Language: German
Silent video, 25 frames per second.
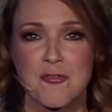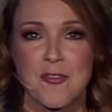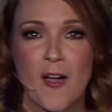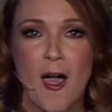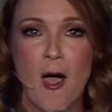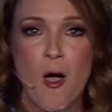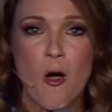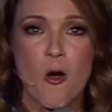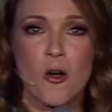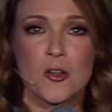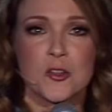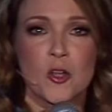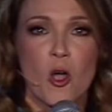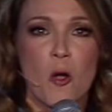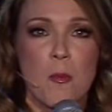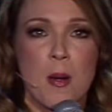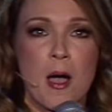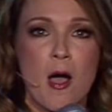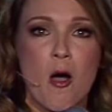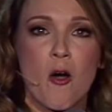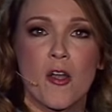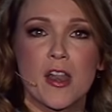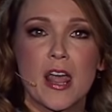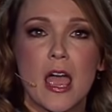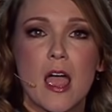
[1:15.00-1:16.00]
Frau
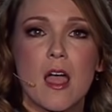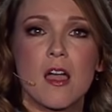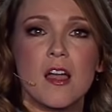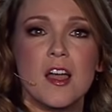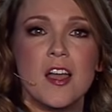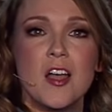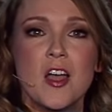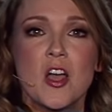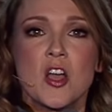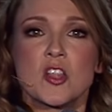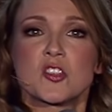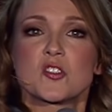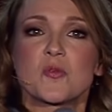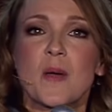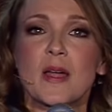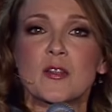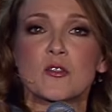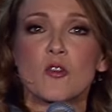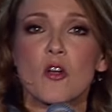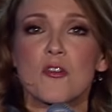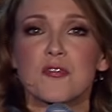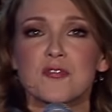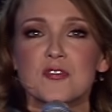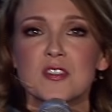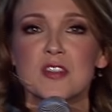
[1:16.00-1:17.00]
drüber, oder? Zwar
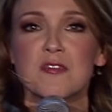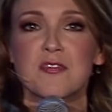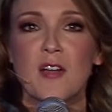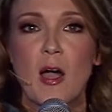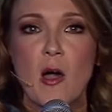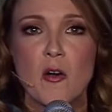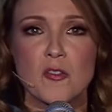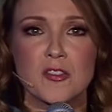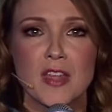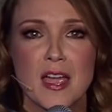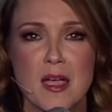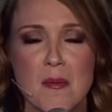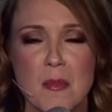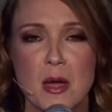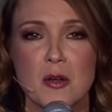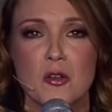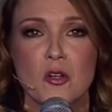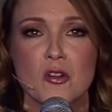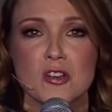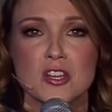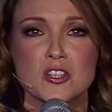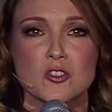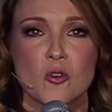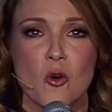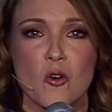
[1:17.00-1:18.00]
dürfen die Frauen da immer noch
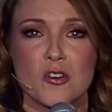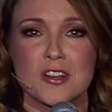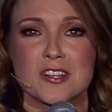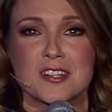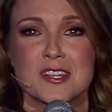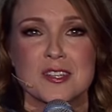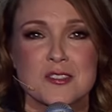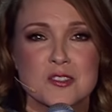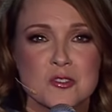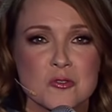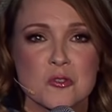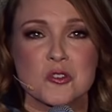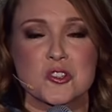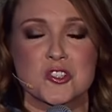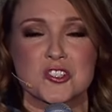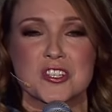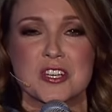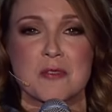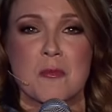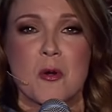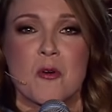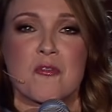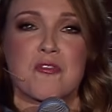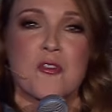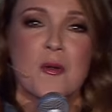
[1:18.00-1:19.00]
nicht ohne die
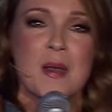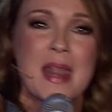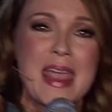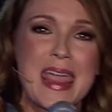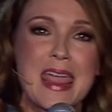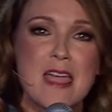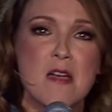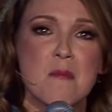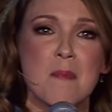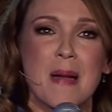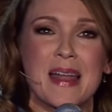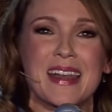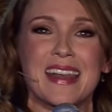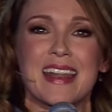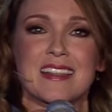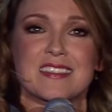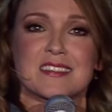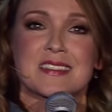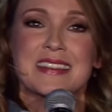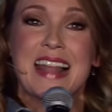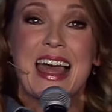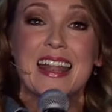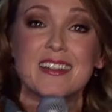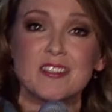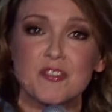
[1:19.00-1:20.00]
Zustimmung von Ehemann das
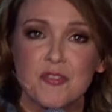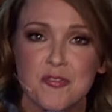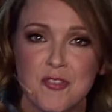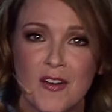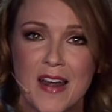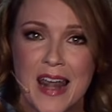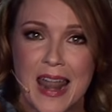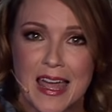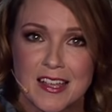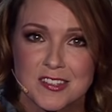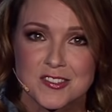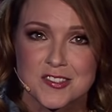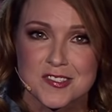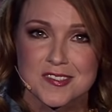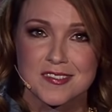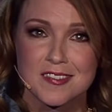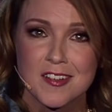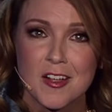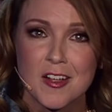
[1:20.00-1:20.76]
Land verlassen,